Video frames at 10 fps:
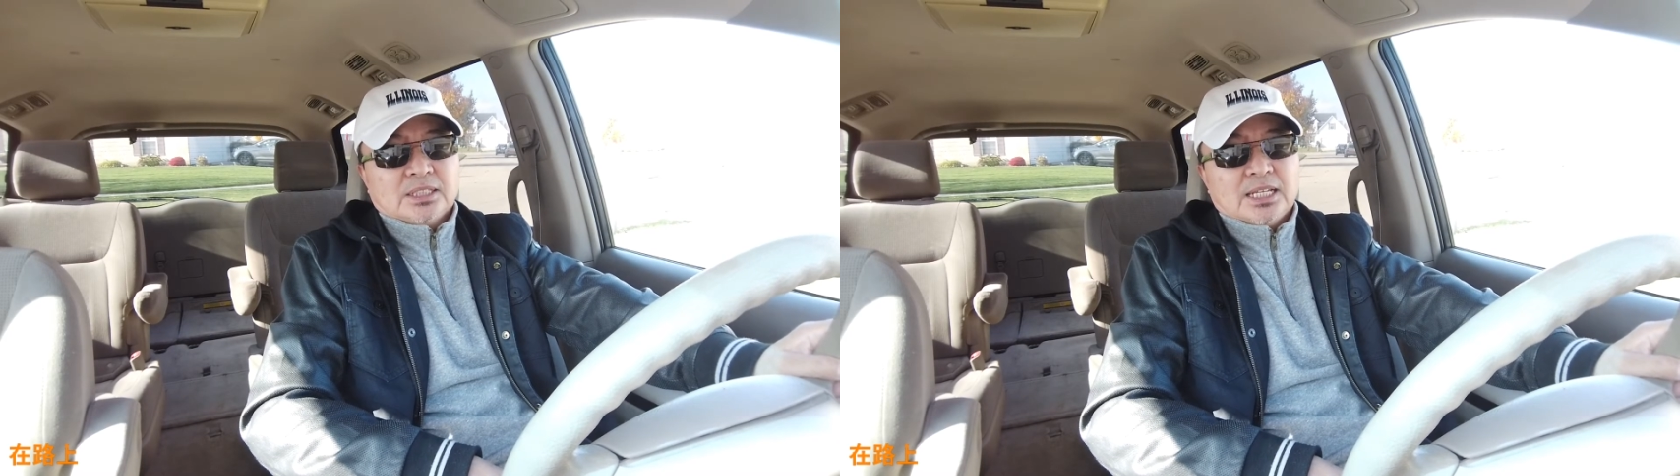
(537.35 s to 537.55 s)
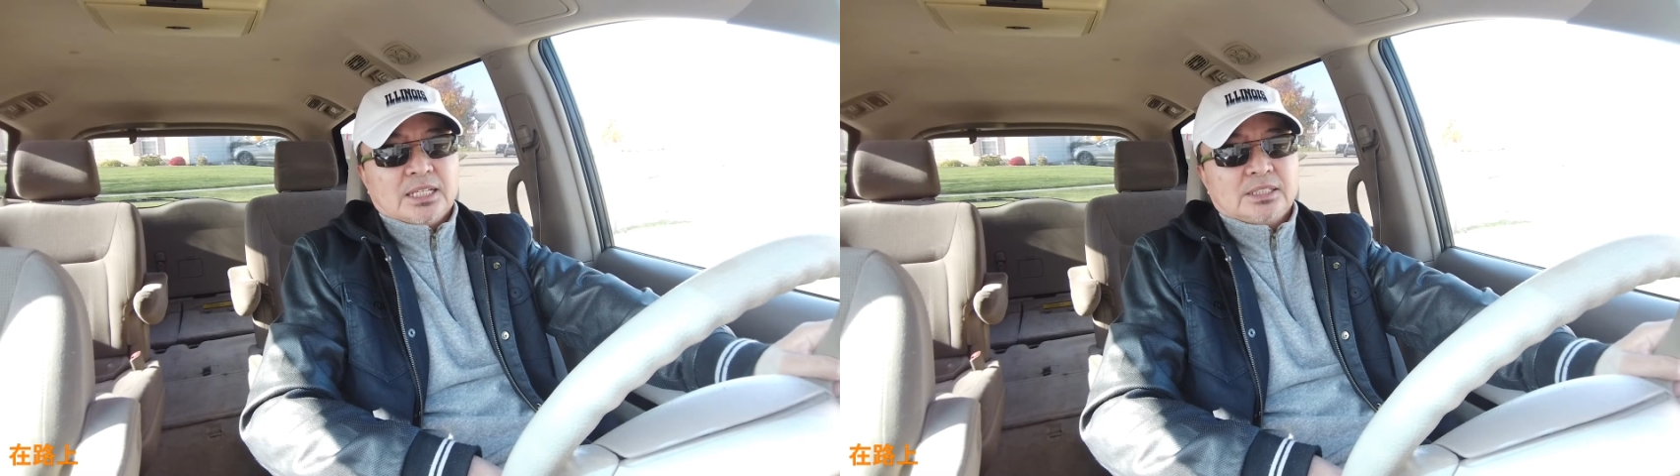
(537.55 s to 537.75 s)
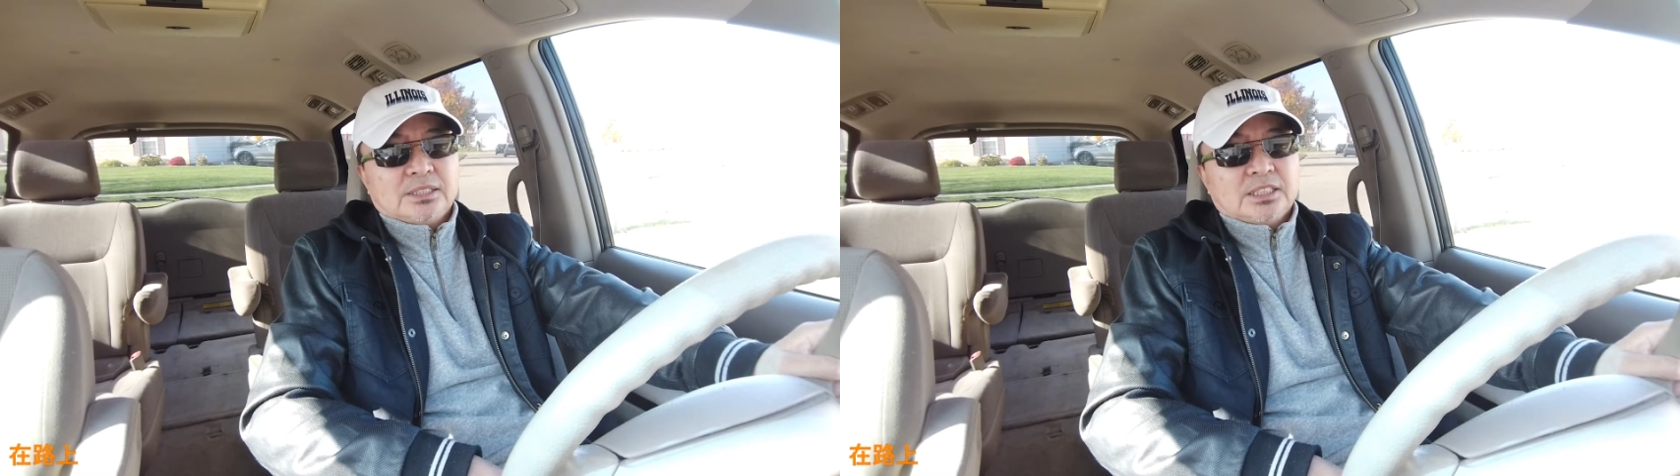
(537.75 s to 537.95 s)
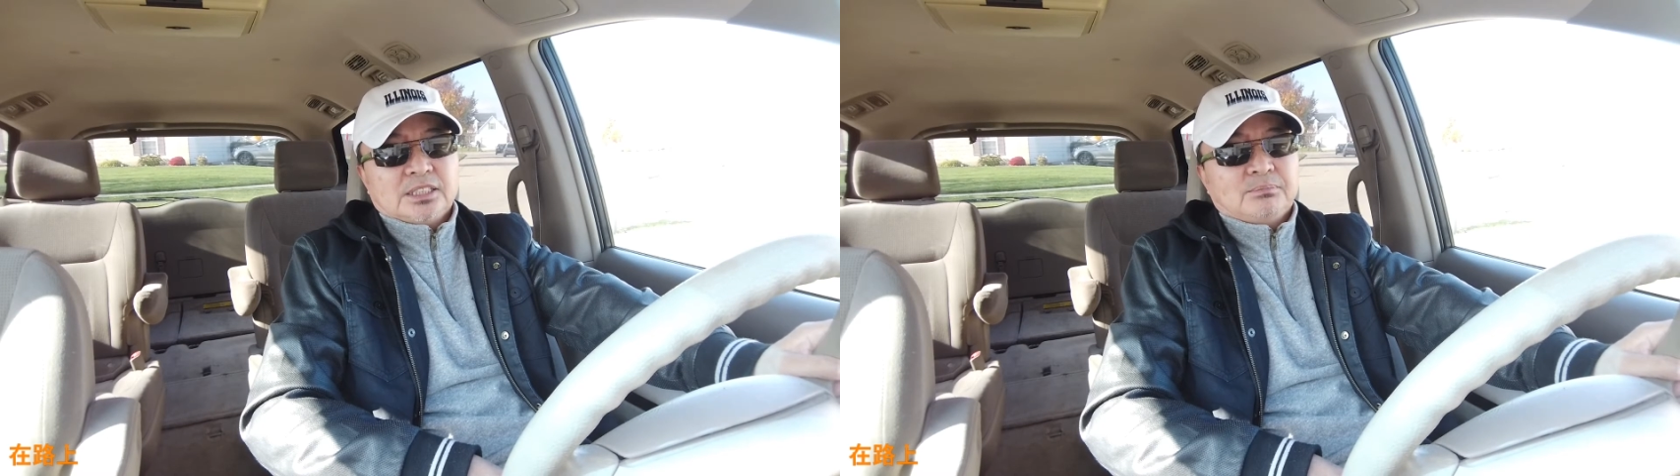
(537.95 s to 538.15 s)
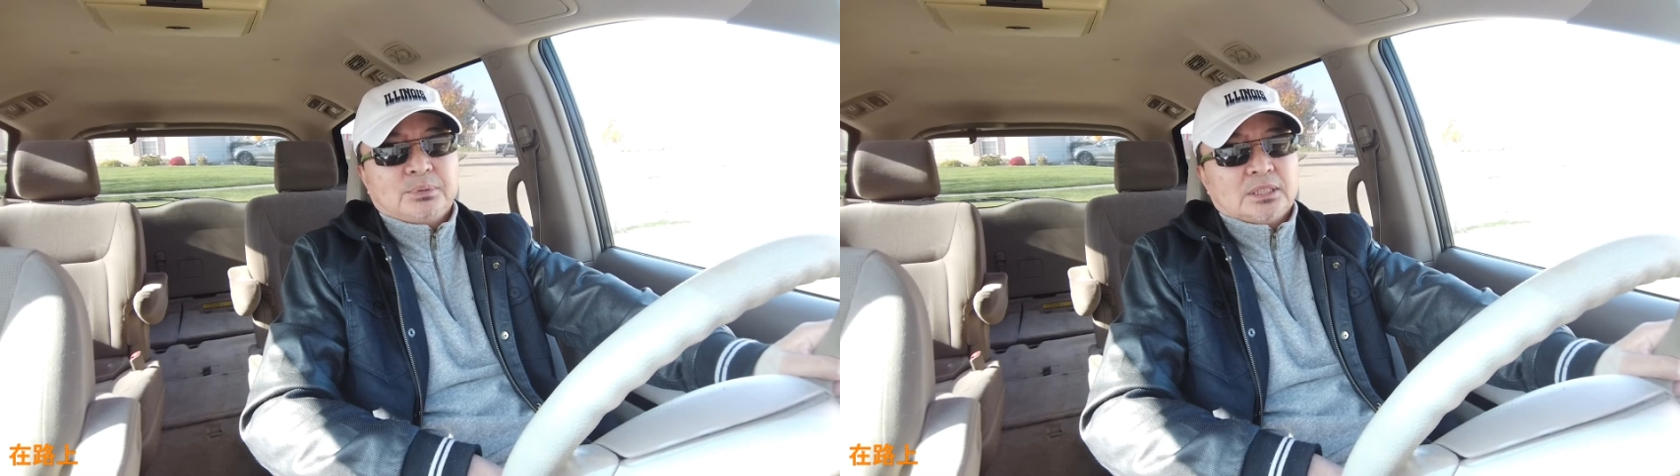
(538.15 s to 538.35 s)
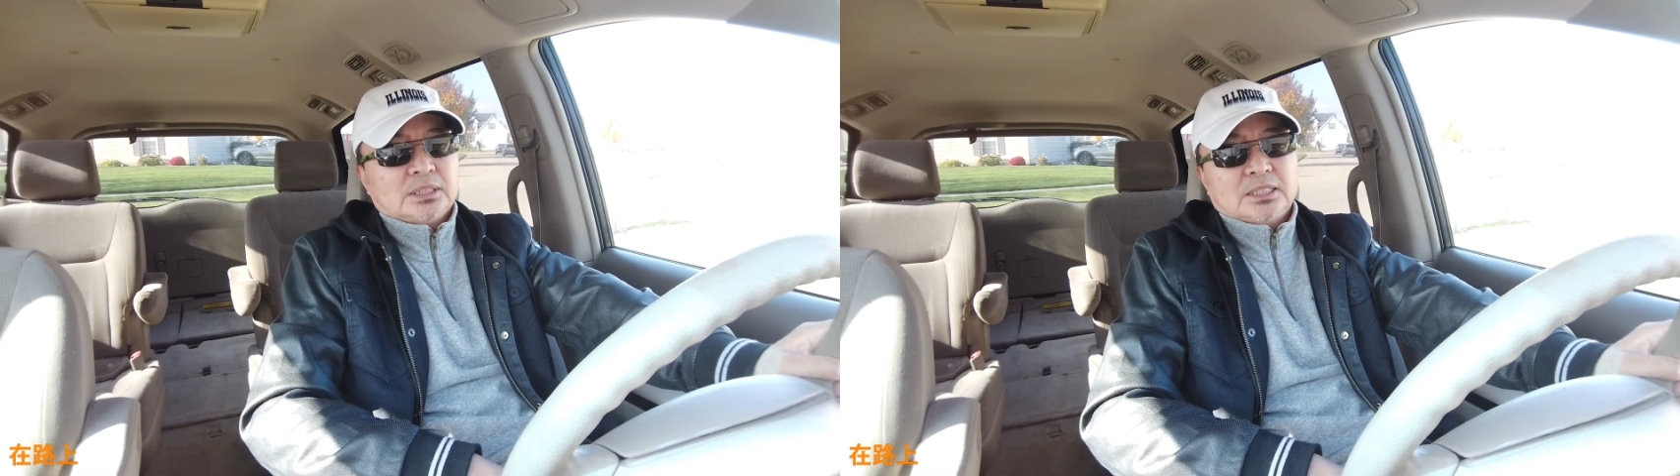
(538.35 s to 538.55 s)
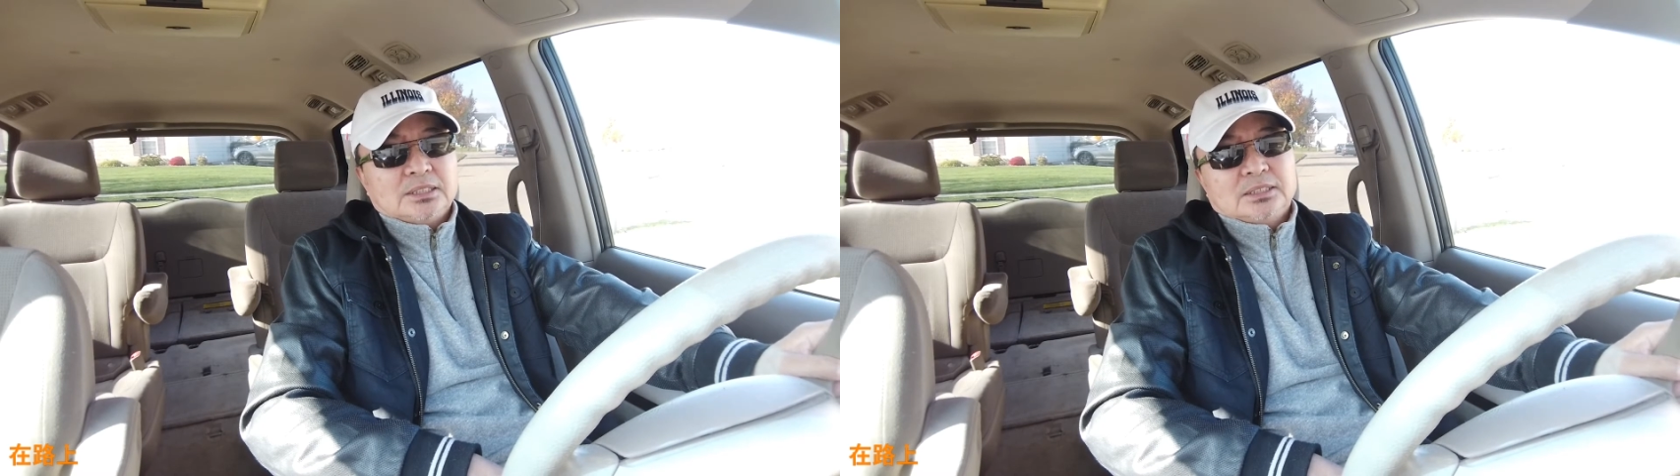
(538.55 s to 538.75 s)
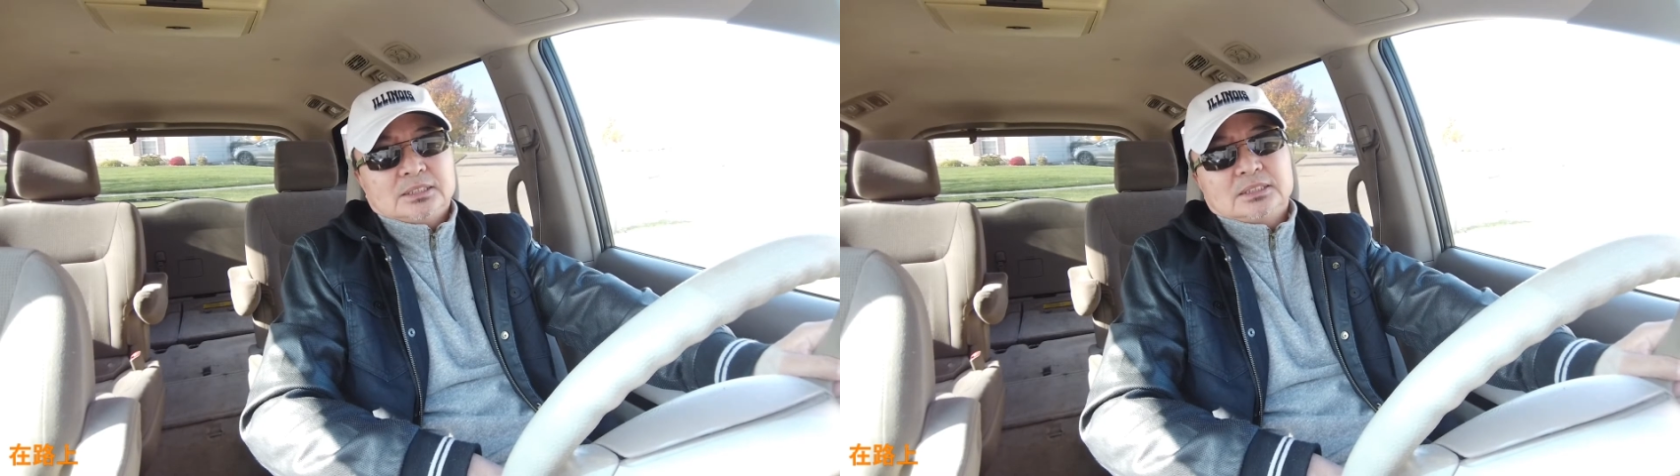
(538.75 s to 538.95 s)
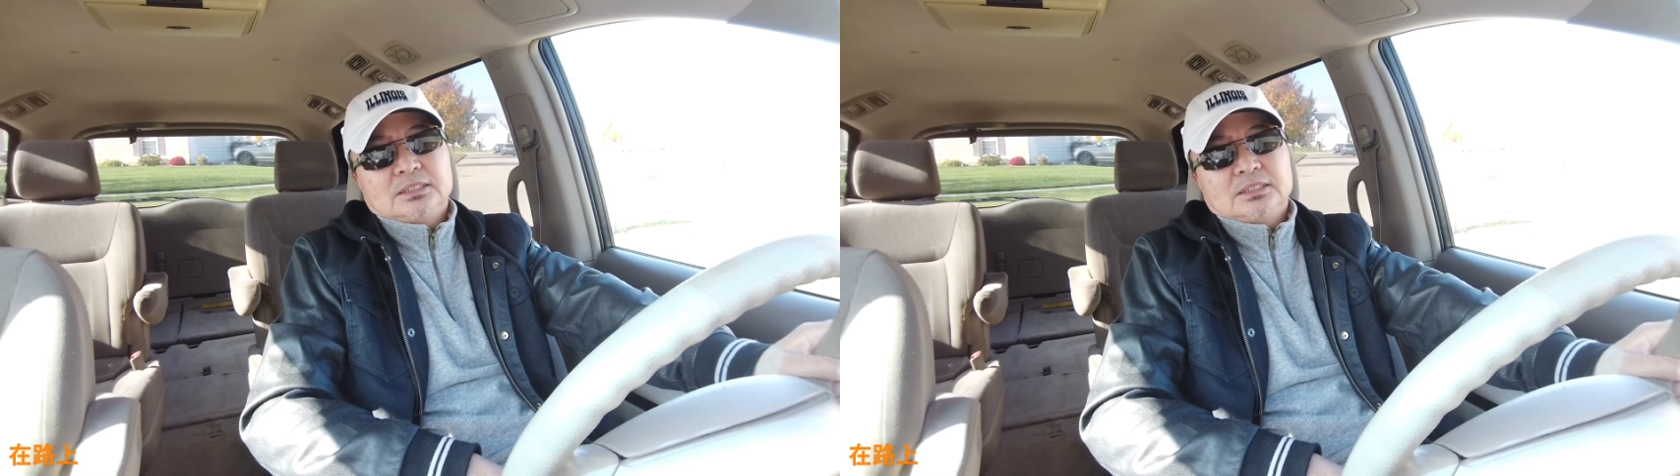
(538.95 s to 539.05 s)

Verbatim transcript: 在代言，这是不应当的。